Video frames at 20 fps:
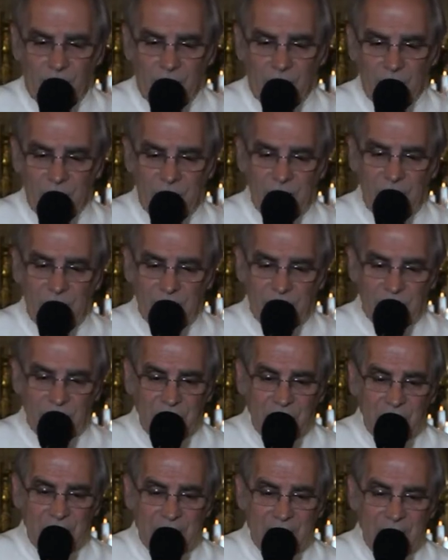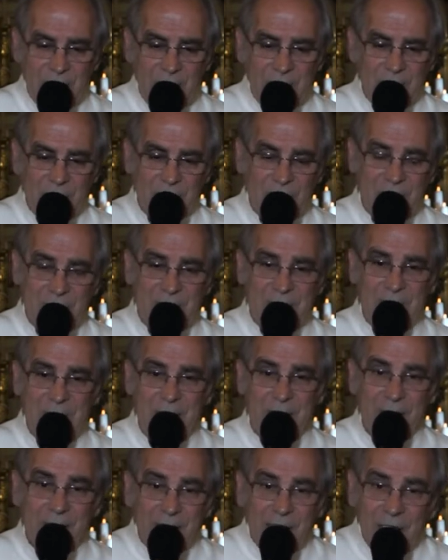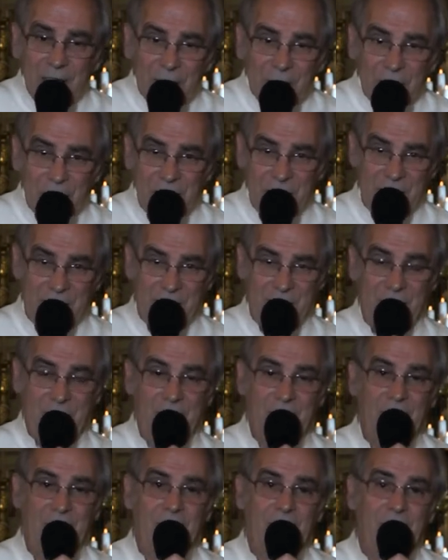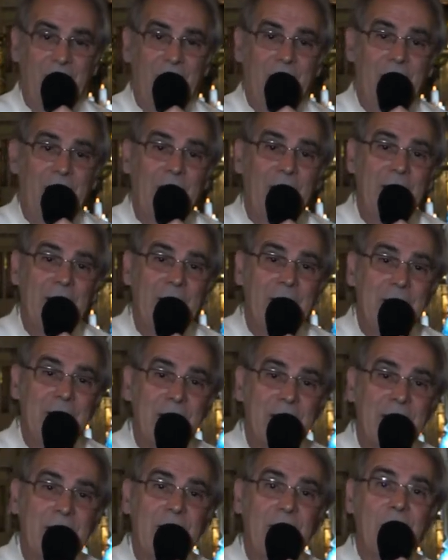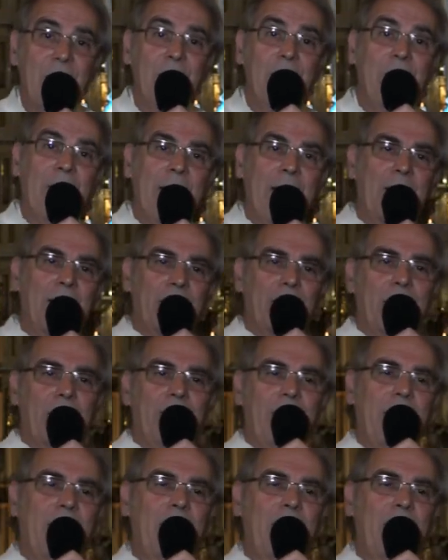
Jesus, antes de ser Deus, ele quis ser humano.